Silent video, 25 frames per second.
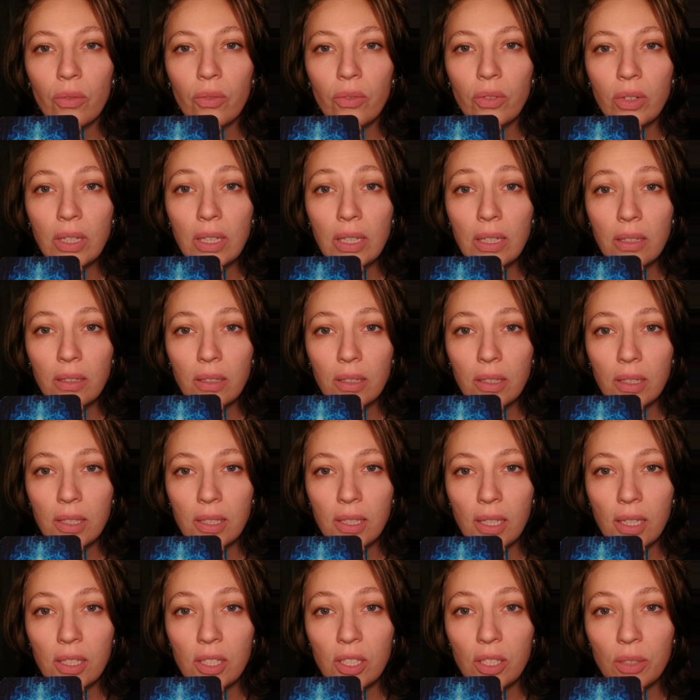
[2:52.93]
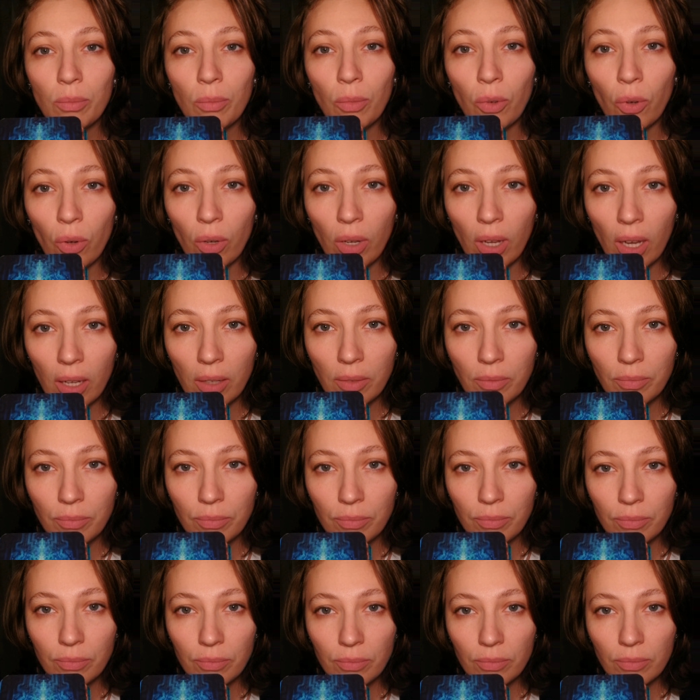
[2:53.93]
Вы – дети Бога,
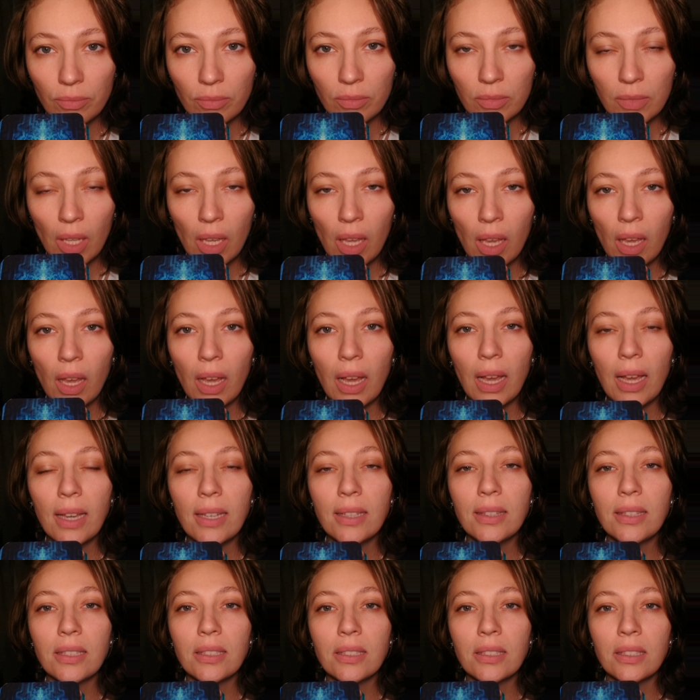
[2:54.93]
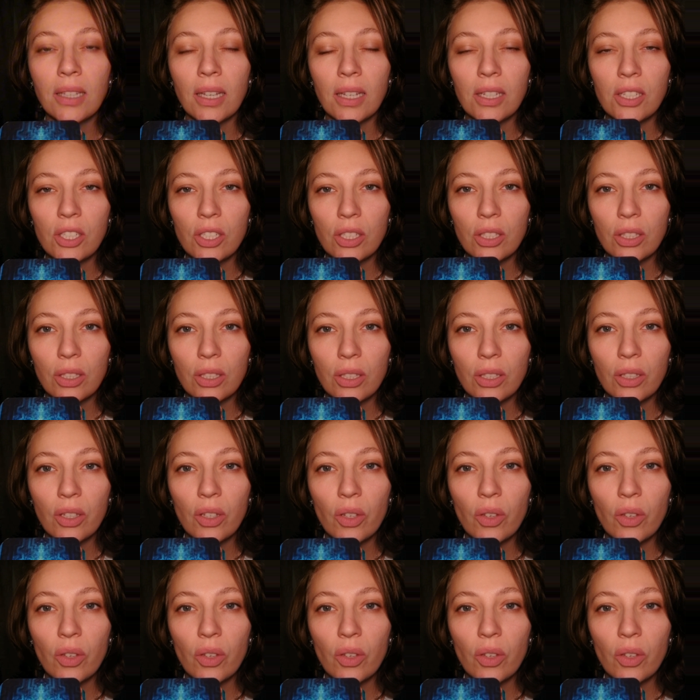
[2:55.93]
а это значит,